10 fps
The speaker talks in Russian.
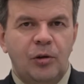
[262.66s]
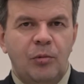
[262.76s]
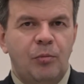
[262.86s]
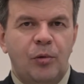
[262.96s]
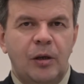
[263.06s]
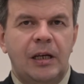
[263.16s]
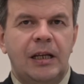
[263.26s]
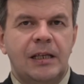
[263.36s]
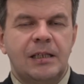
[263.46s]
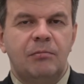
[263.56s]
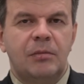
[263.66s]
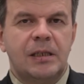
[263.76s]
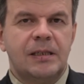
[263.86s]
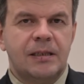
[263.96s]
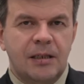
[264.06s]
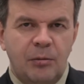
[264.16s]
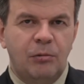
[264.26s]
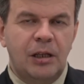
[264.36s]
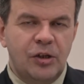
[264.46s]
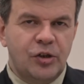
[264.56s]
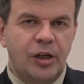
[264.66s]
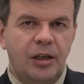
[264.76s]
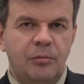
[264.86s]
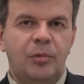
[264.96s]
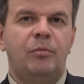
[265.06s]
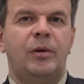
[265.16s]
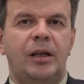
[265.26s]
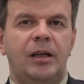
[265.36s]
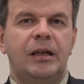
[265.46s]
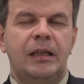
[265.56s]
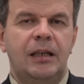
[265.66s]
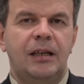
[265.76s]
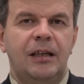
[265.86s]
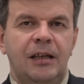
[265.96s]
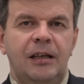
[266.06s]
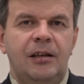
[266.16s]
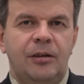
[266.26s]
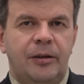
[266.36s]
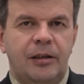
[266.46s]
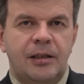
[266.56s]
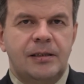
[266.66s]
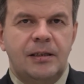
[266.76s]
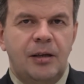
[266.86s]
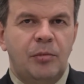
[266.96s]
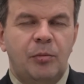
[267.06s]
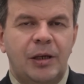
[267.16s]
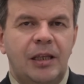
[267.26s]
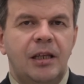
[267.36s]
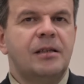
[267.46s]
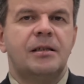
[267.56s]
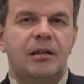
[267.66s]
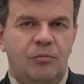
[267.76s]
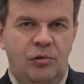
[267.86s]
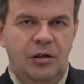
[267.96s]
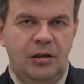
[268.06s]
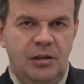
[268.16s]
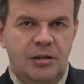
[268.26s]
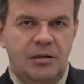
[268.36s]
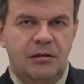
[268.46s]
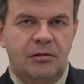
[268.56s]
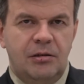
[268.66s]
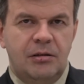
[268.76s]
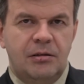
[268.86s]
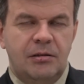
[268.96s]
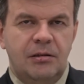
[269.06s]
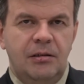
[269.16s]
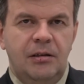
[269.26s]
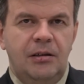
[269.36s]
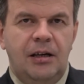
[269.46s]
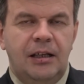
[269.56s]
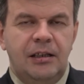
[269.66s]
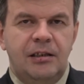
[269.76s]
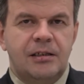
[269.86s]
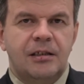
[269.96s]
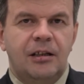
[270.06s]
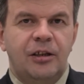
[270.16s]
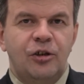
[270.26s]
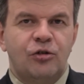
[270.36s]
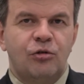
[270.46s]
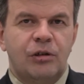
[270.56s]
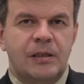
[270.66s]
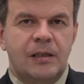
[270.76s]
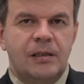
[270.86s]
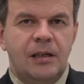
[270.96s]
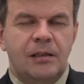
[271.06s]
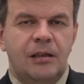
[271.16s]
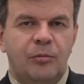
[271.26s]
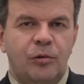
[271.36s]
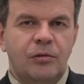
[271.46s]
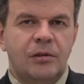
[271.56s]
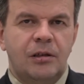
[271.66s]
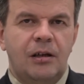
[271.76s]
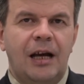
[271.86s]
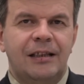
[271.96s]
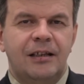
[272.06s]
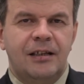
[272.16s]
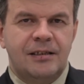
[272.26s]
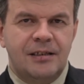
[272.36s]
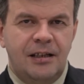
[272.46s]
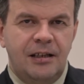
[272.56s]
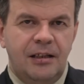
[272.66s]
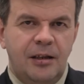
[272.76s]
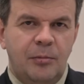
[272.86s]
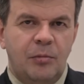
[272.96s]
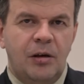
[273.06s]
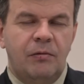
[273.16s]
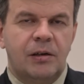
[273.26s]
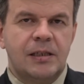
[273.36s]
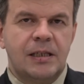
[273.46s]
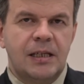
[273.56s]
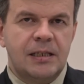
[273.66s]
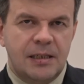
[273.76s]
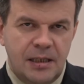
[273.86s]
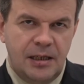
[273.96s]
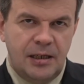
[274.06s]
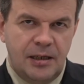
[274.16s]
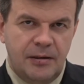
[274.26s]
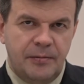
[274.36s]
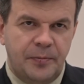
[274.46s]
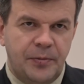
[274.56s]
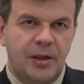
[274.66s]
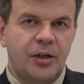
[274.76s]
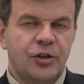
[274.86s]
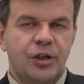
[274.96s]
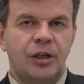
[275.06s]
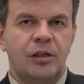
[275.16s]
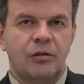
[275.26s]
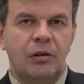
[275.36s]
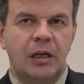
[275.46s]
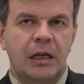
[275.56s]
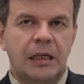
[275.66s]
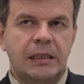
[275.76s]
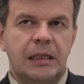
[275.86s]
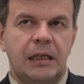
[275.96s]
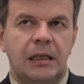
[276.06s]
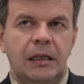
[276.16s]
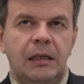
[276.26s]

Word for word: ну, и мы поняли, если бы мы с самого начала попали к ней, то она с нами бы не церемонилась. То есть она не стала ничего разъяснять, она просто отказала нам в разъяснении решения суда. Хотя,